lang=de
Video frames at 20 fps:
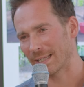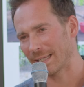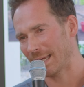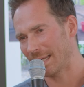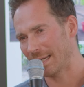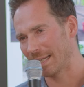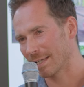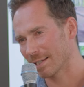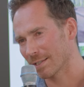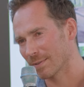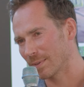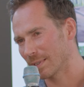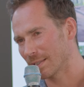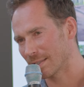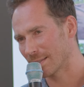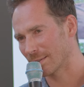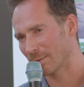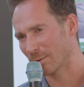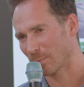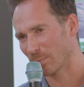ähnlich als wie
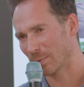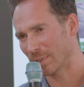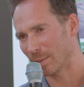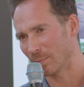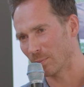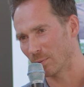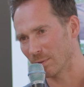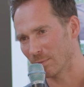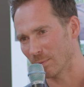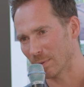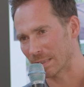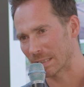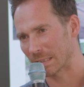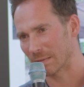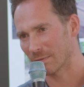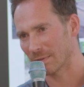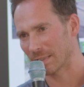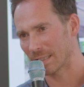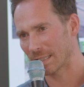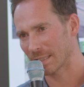diese
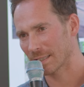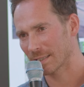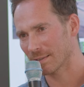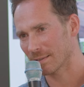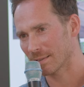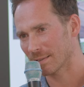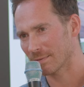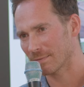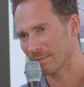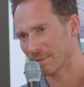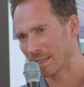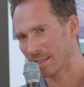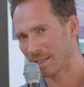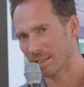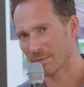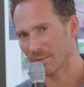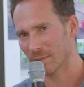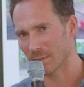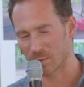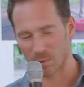Topinamburwurzel vielleicht oder
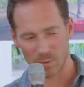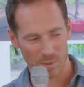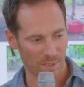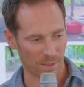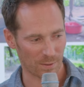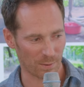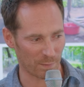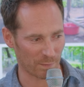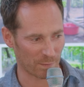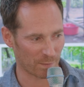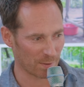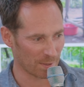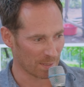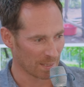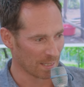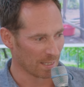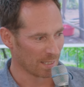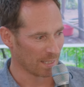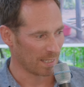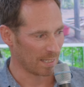ähnlich wie eine Süßkartoffel,
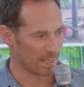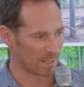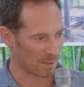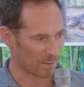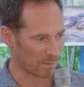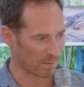ist